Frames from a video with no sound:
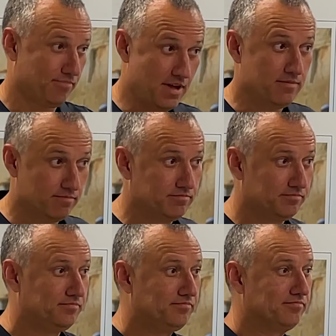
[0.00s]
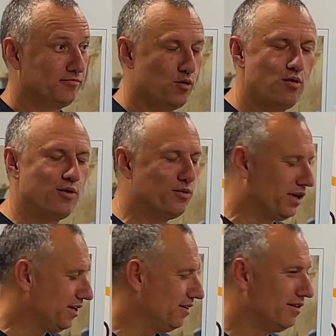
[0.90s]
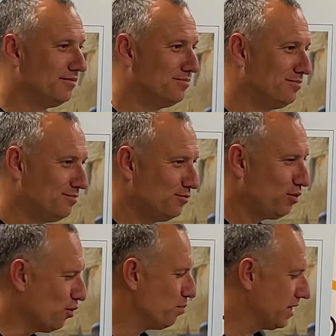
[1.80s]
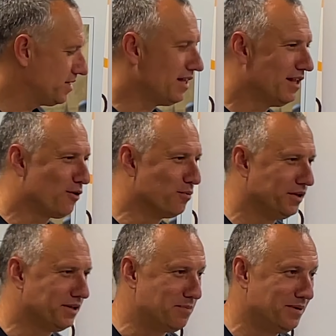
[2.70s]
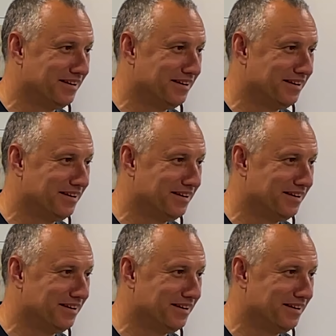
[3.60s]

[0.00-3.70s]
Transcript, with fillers: Да, долго он так делал. Потом перестал на каком-то этапе.